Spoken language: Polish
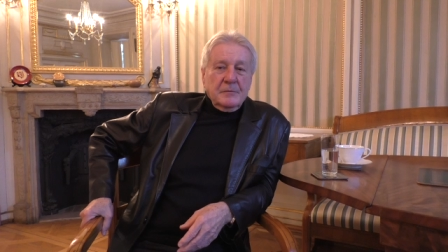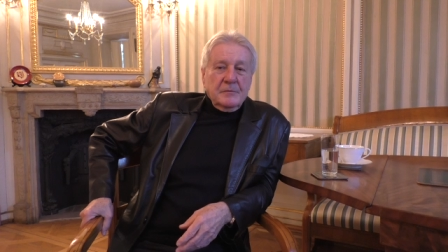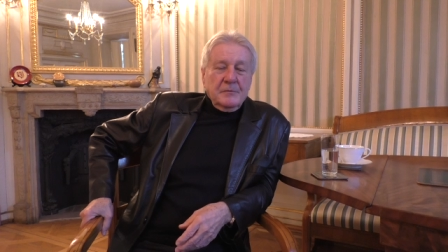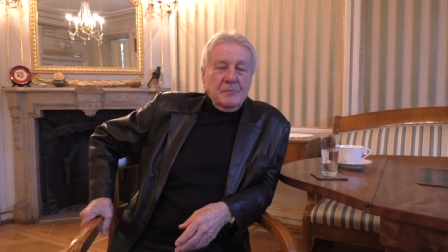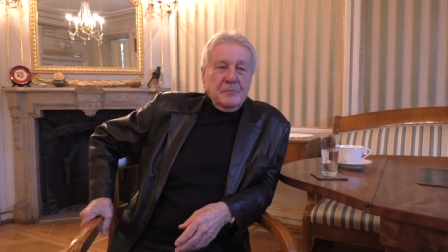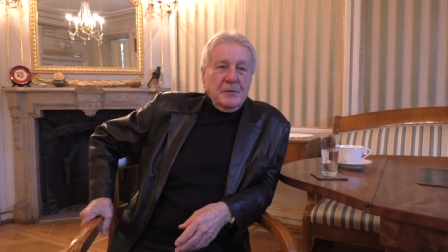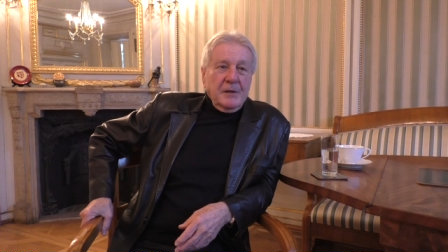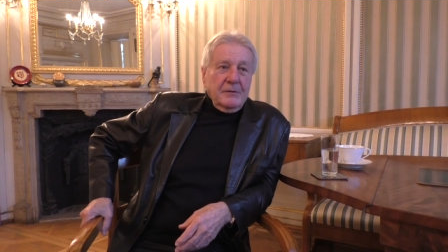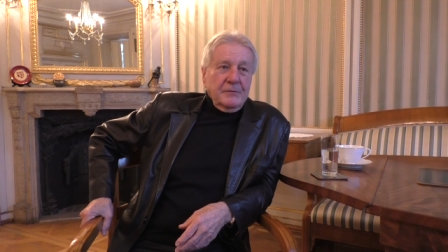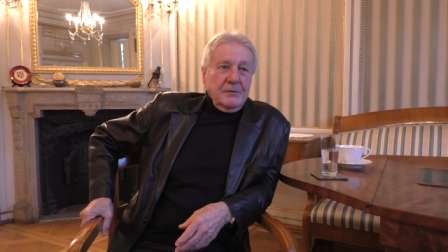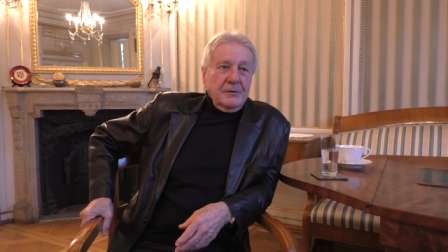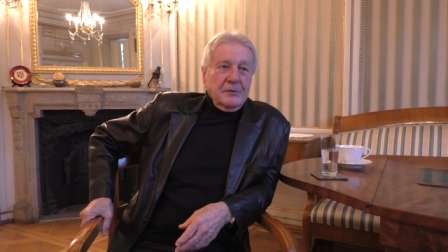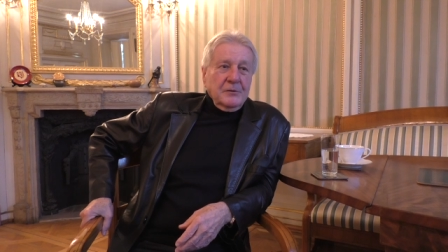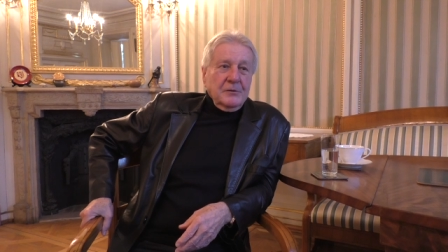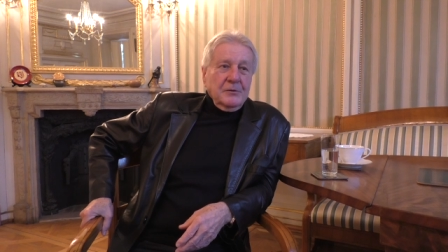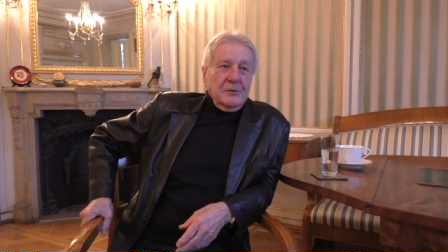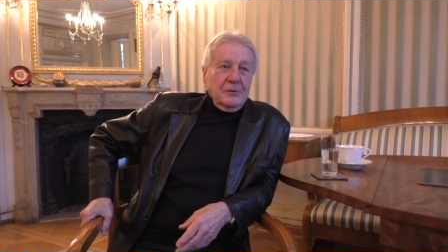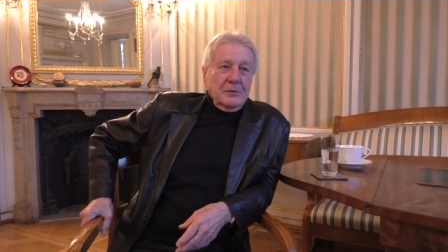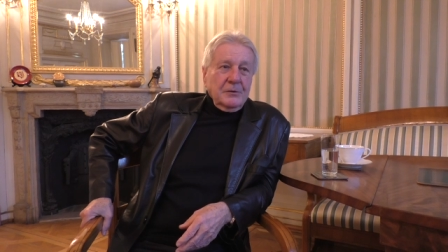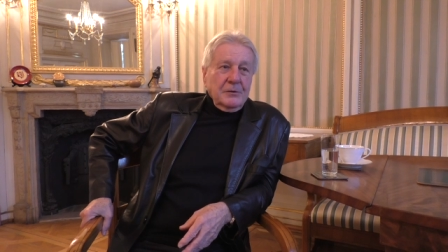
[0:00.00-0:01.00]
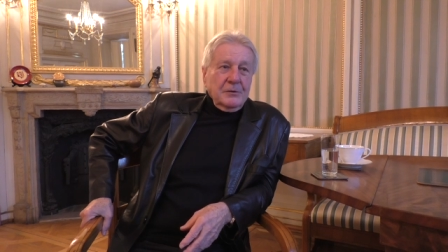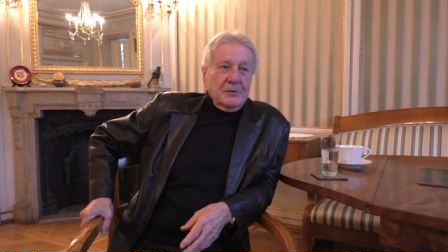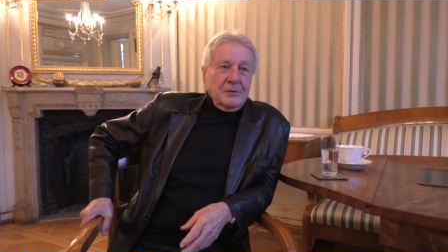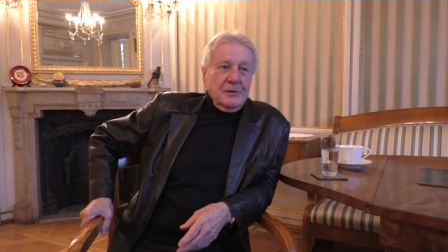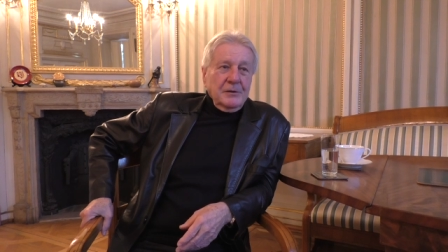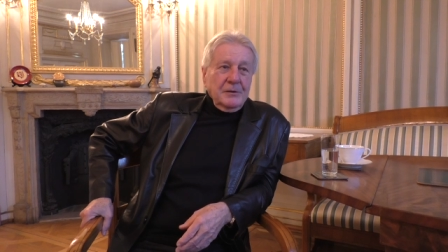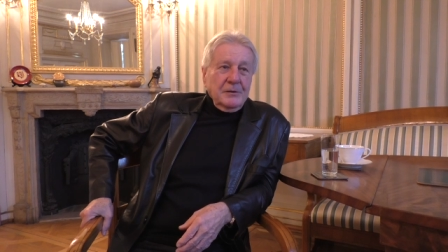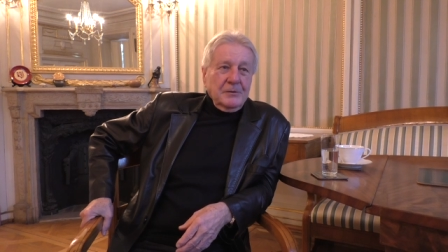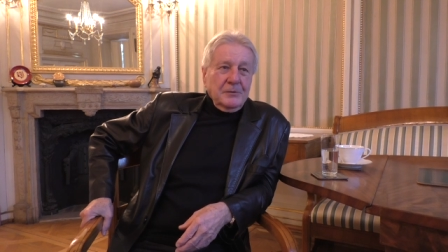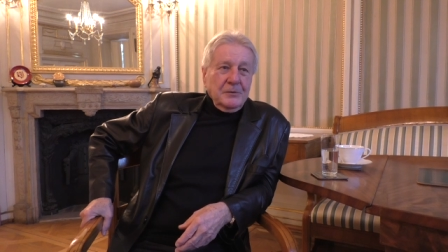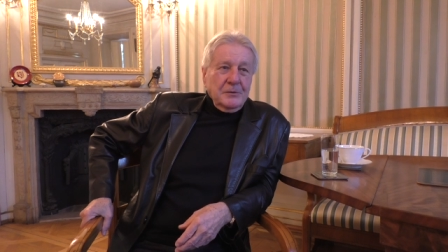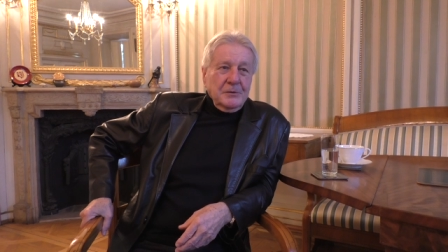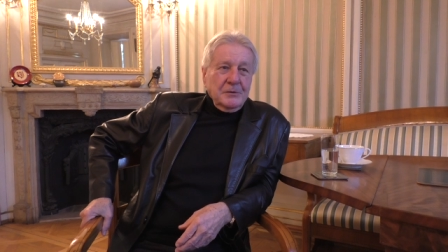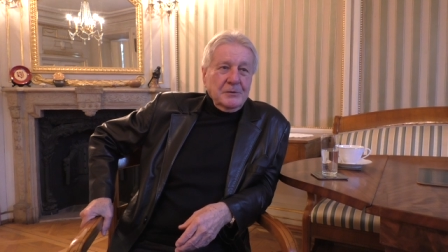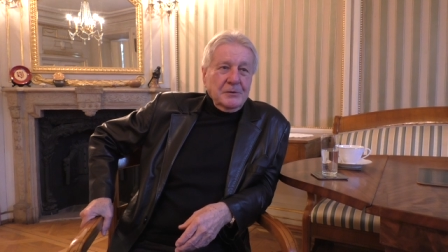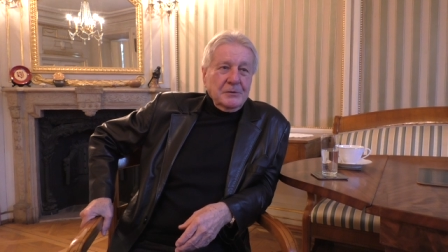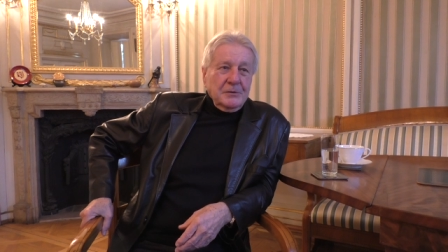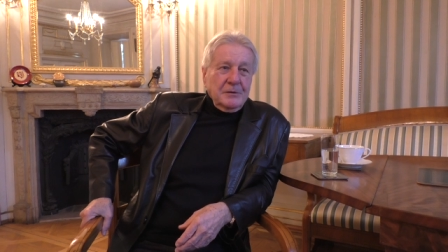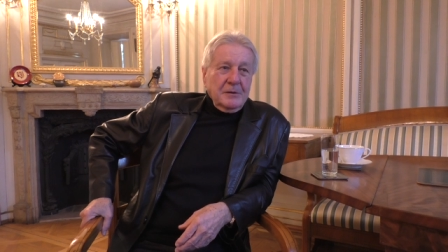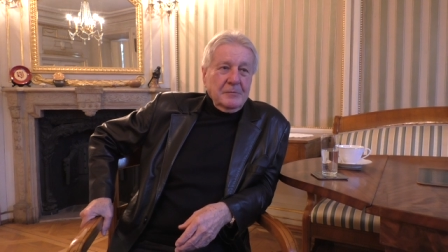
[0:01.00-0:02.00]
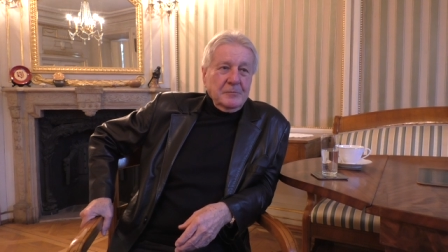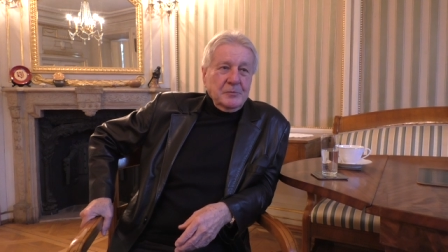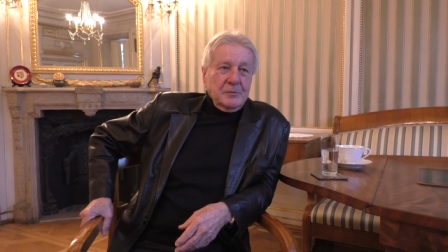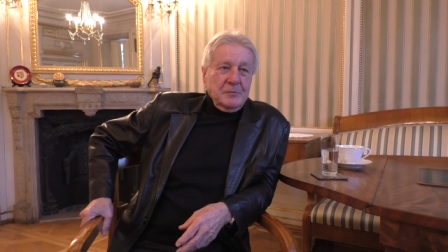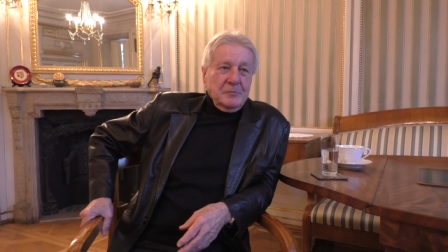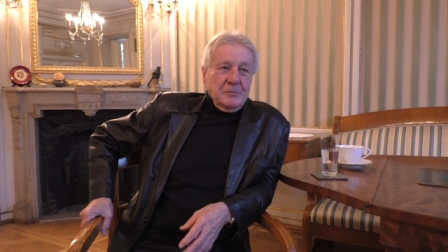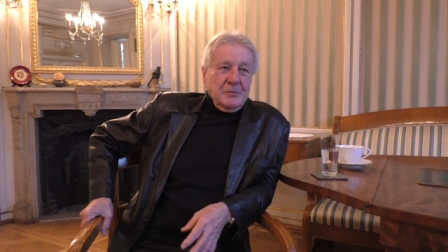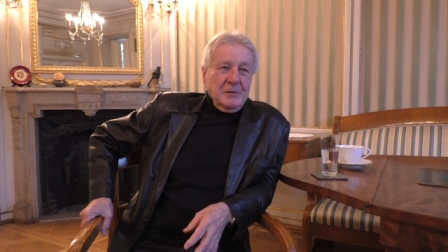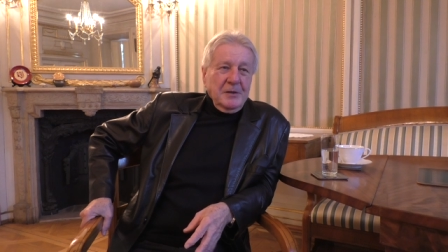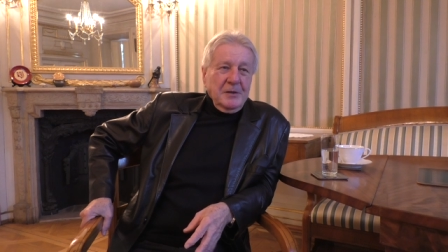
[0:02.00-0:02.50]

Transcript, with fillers: wyprawy geologicznej, który został przy,